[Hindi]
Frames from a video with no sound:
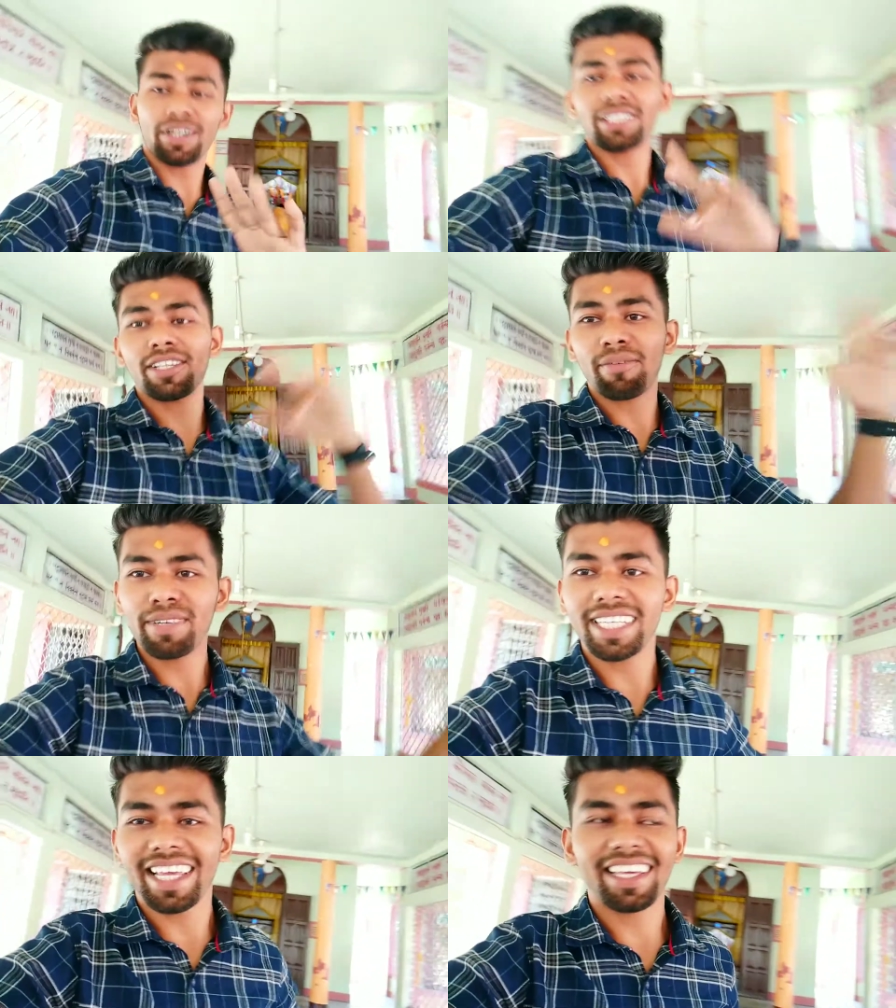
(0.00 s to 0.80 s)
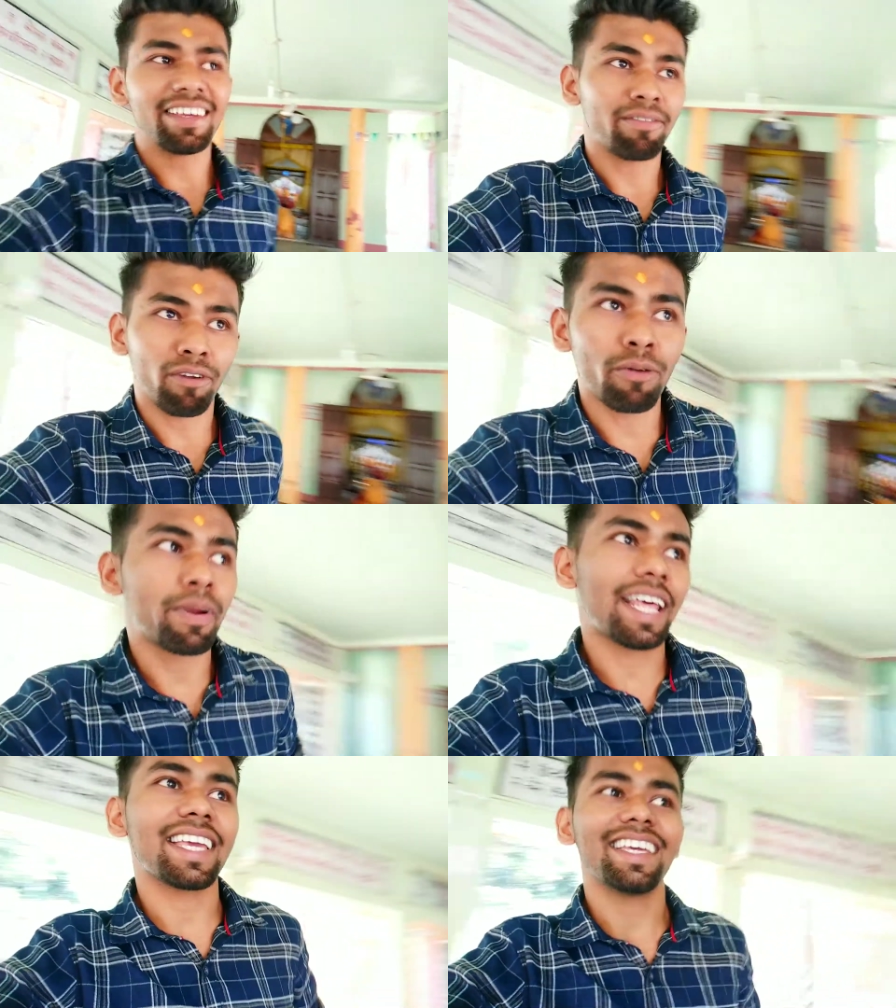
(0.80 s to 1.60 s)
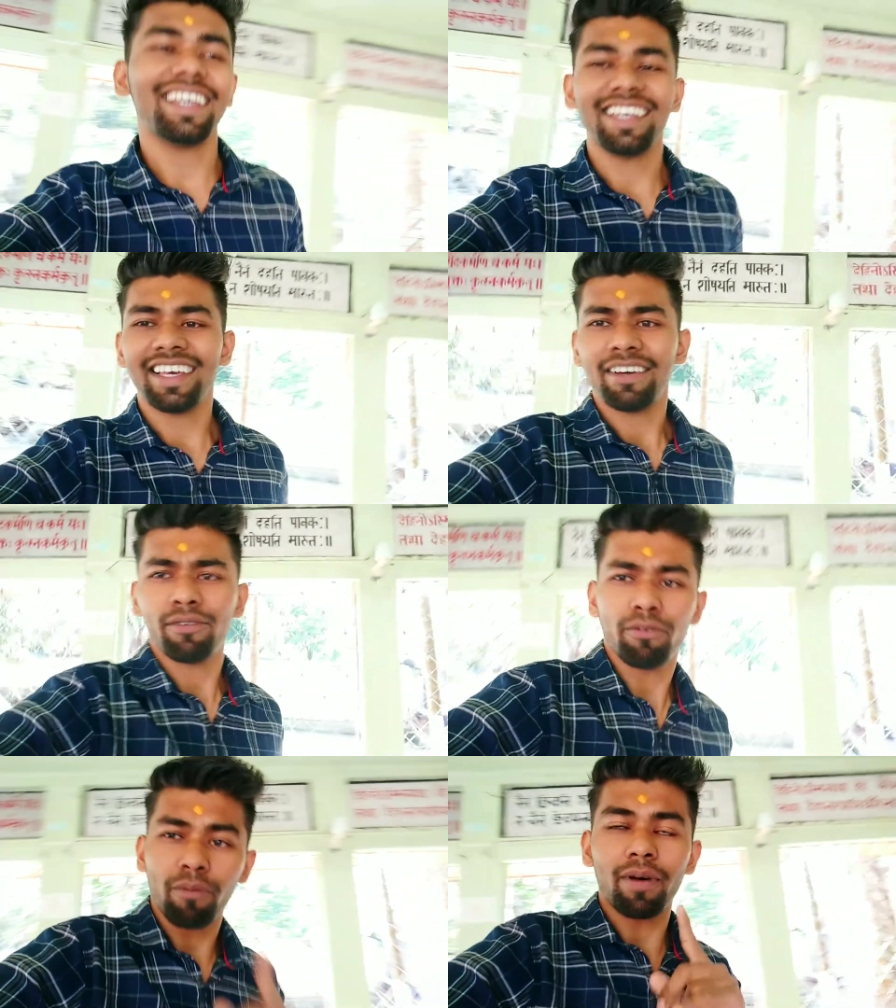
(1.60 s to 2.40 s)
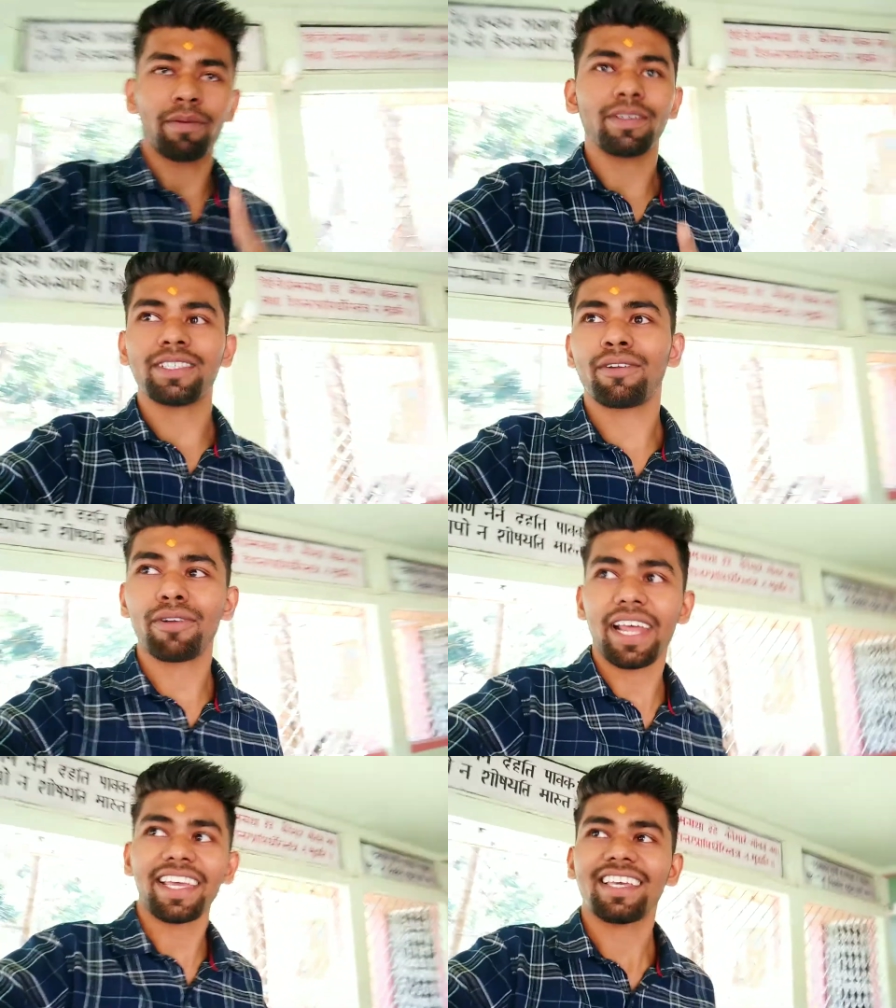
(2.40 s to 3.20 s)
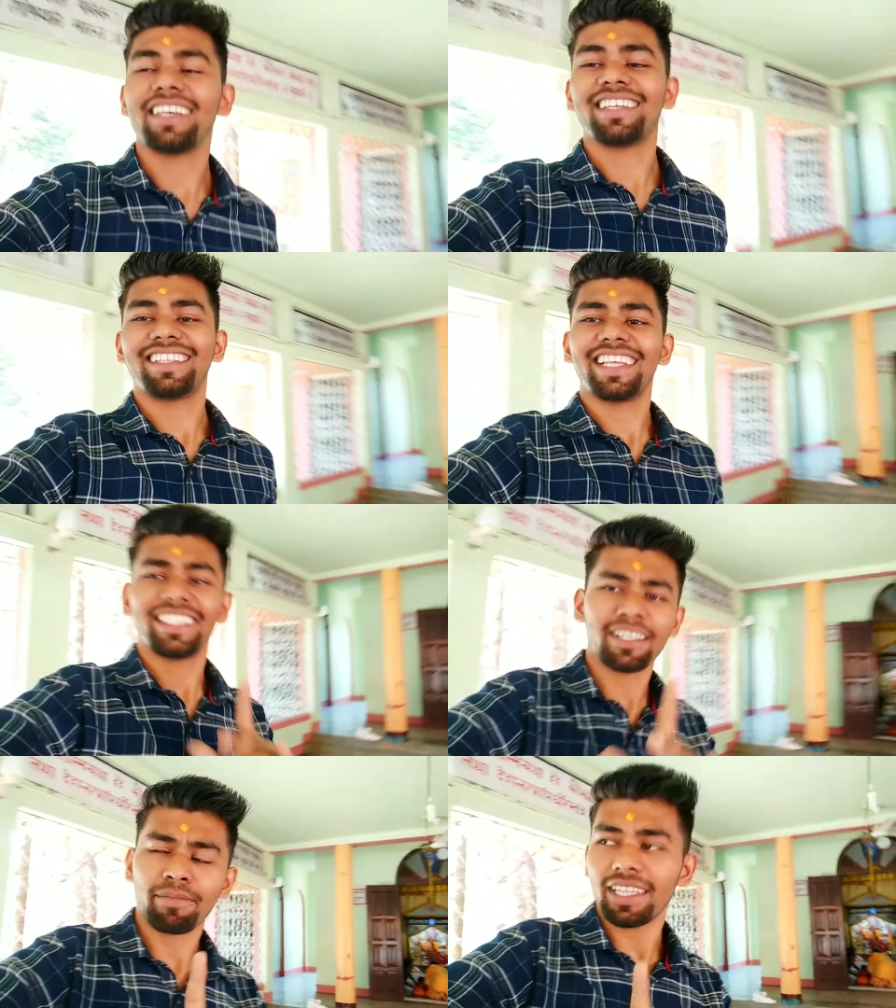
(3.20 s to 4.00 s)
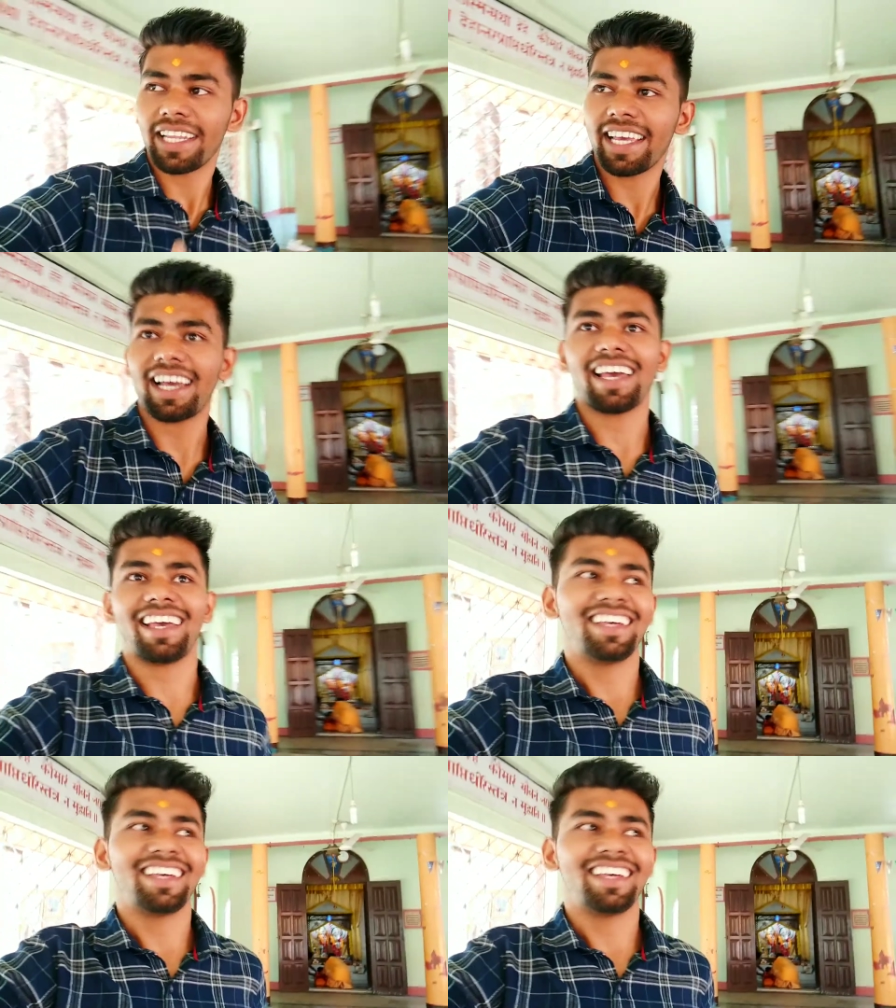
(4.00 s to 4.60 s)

होने से तो हम भी जाएंगे ब्लॉग बनाएंगे वो पार्ट भी ज़रूर आएंगे टेंशन मत लेने का